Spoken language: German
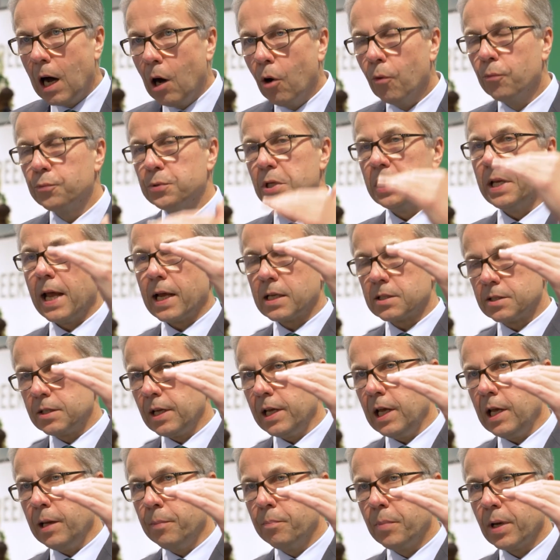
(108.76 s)
Auf die
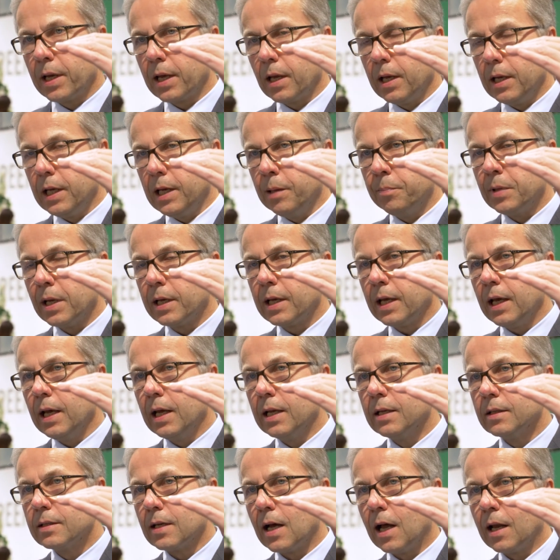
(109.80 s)
nächste Ebene
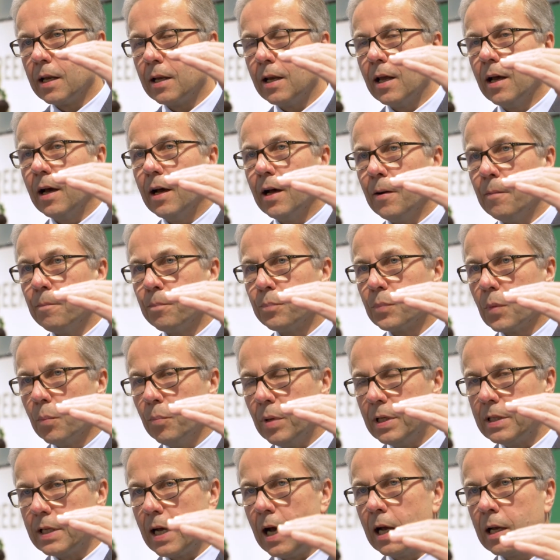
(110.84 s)
gehend dann ähm,
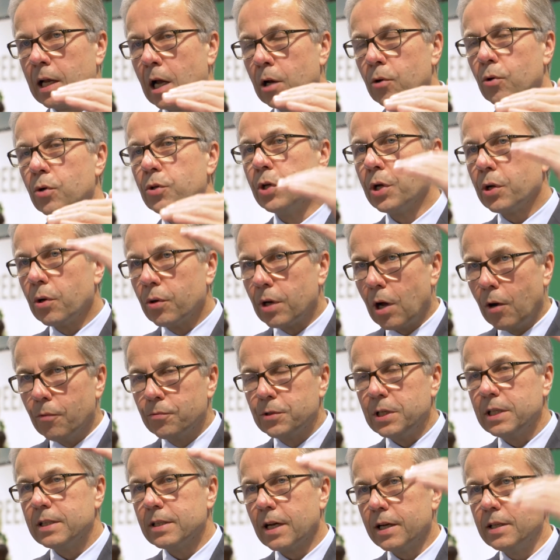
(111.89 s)
mit der Analytik und
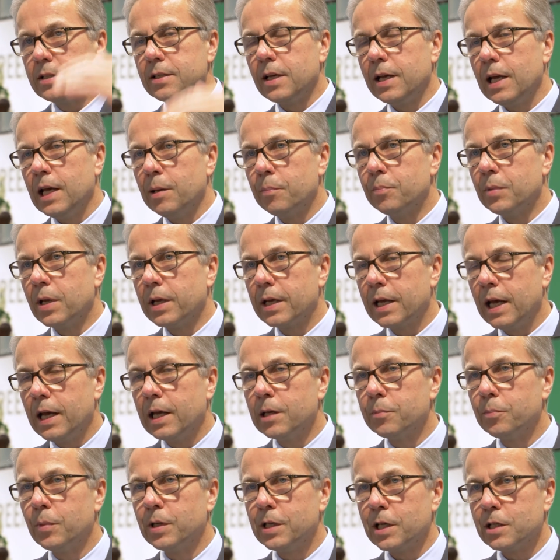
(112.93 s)
auf die dritte Ebene
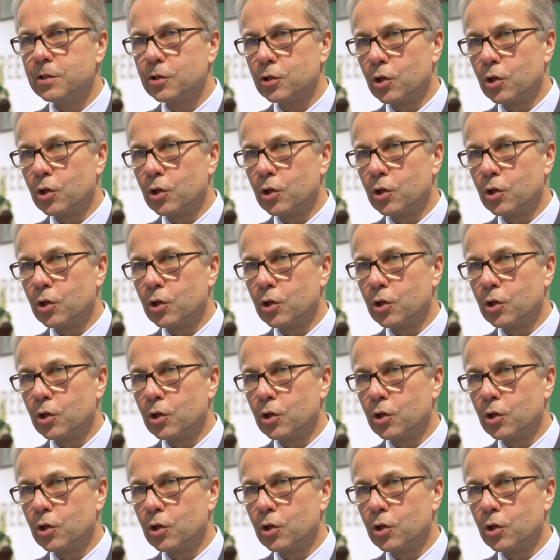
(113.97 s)
gehend mit den